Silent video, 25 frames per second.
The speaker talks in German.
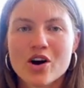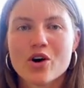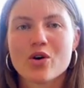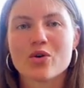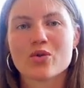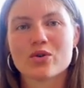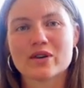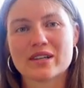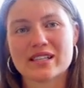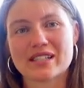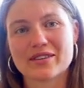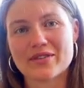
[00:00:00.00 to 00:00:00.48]

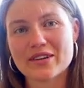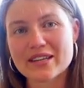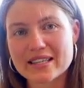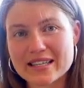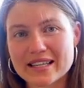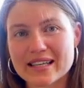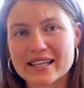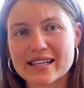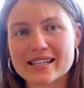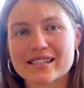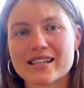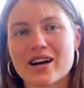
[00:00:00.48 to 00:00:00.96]
Und das
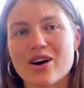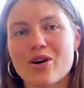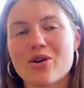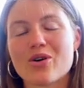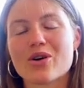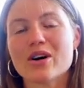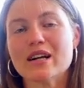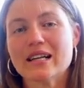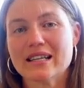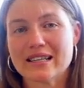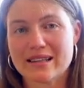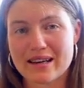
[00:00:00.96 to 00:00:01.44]
Wichtige ist
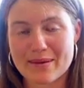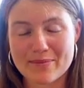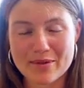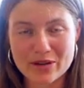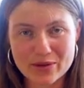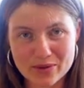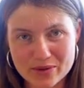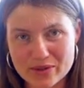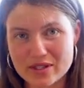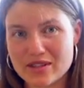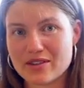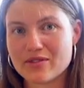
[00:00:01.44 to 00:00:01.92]
auch,
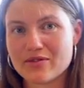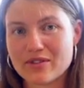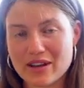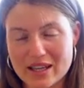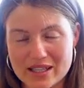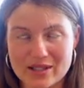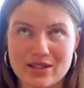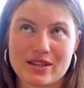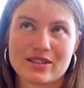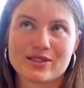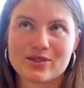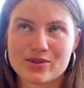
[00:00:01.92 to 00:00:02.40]
damit du sie,
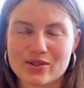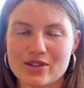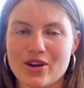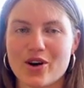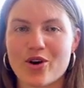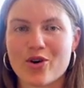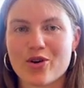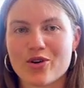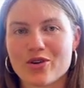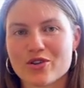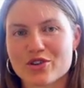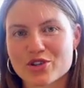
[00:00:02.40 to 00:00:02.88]
also dass du sie
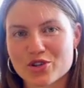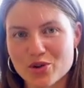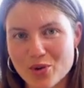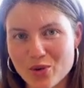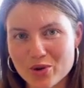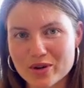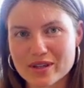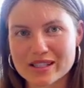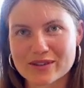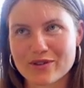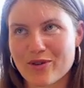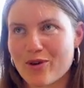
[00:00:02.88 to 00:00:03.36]
auch
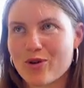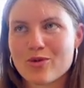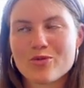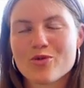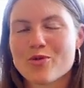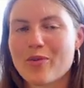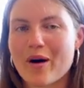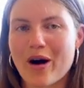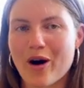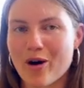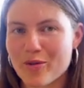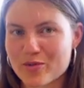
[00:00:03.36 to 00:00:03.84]
schrotest, warum
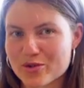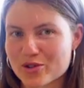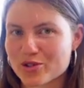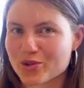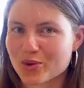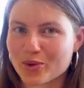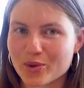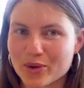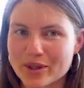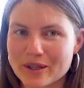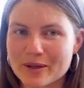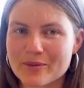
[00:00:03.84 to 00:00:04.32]
überhaupt
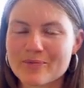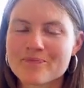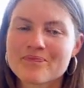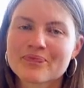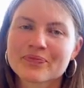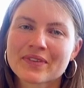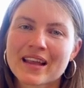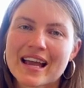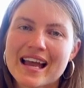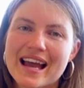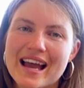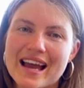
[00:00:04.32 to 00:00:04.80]
schroten.
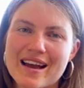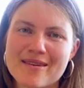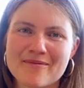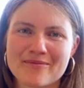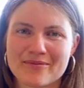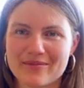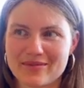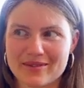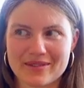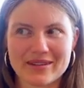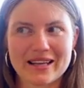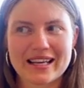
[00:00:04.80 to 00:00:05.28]

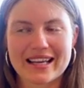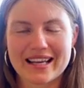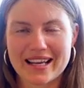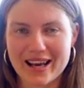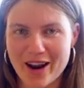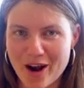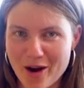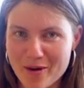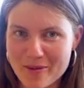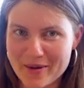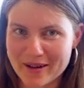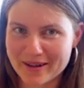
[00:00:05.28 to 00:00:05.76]
Ähm, ich
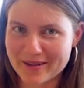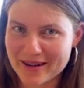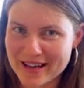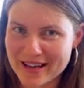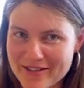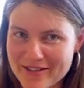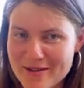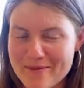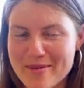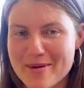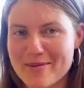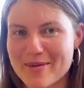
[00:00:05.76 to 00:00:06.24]
glaube,
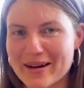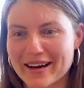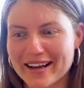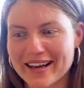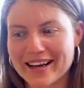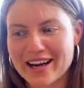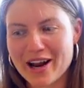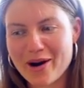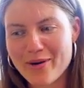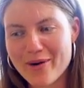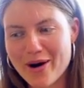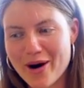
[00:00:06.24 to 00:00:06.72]
wenn man mal
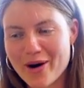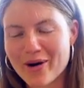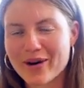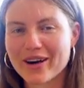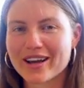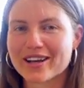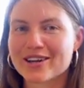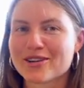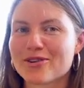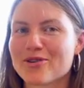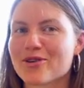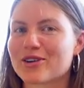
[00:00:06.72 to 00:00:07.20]
genauer auch
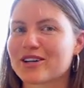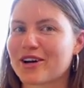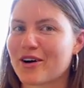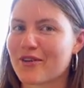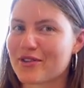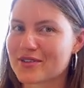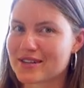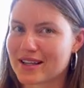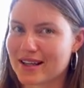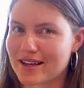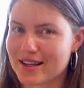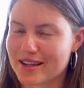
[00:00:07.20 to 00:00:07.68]
hinguckt
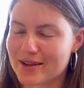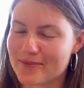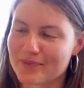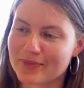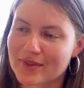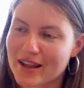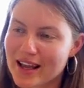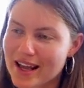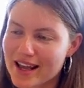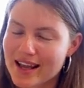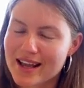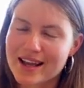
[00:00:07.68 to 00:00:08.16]
auf seine
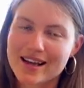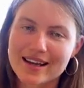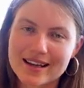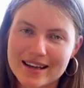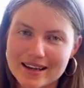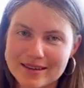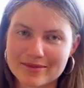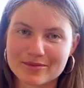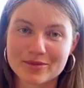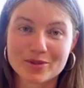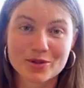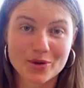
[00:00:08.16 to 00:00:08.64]

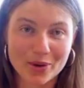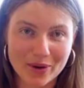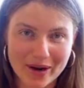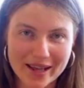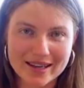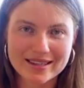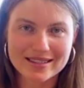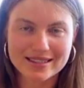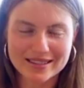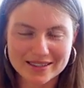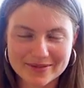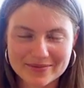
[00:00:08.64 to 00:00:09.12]
ähm,
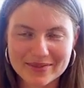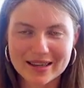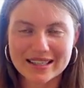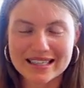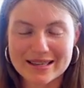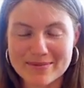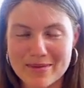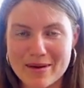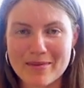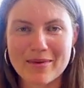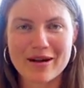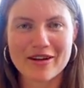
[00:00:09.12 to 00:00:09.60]
Toilette,
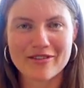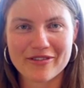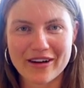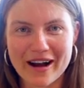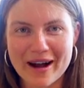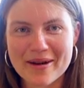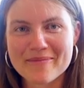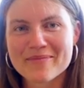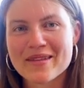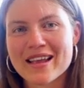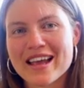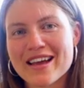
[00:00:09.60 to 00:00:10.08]
nachdem er mal
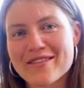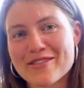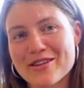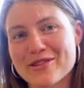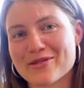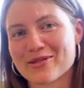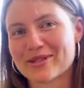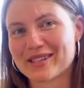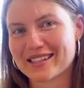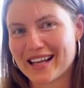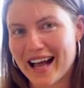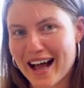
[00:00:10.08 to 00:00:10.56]
war, wenn
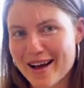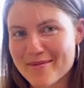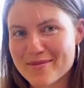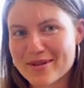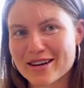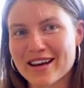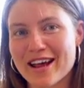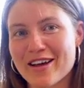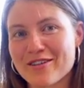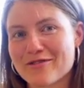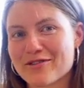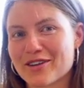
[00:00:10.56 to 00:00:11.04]
du
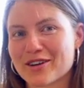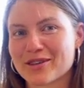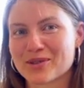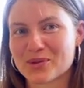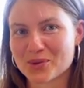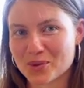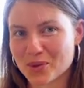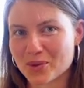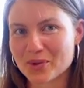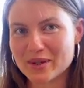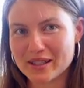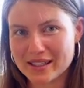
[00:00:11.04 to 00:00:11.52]
Samen einfach
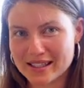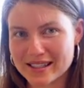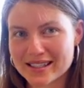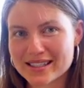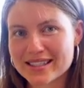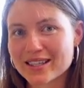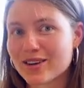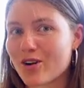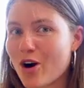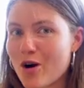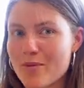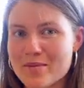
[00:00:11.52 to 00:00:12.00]
so
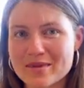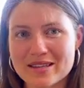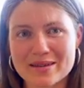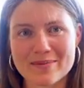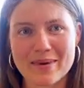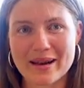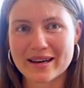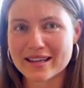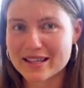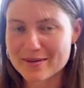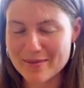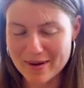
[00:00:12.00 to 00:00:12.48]
isst, kommen die
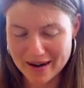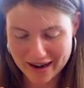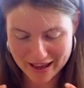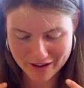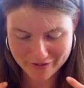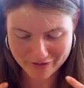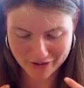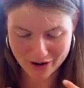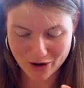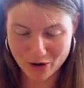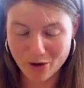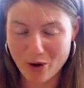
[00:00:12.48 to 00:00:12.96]
manchmal
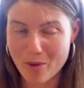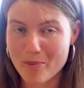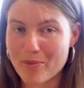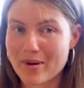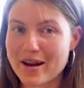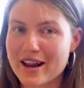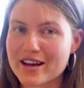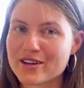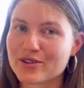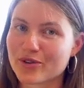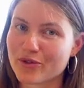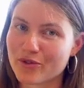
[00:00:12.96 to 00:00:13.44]
einfach auch
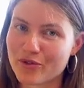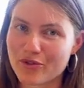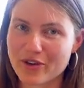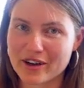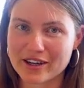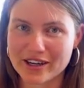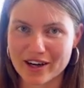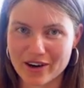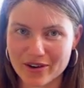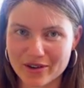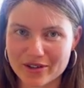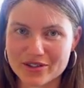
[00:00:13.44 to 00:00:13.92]
komplett
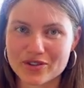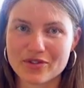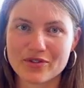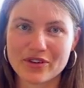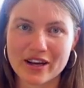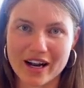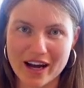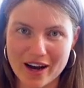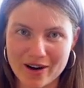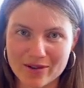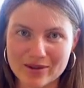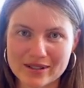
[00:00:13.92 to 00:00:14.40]
unverdaut
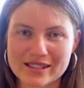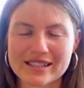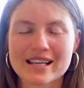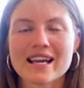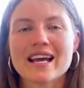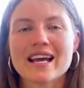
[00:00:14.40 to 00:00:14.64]
wieder raus.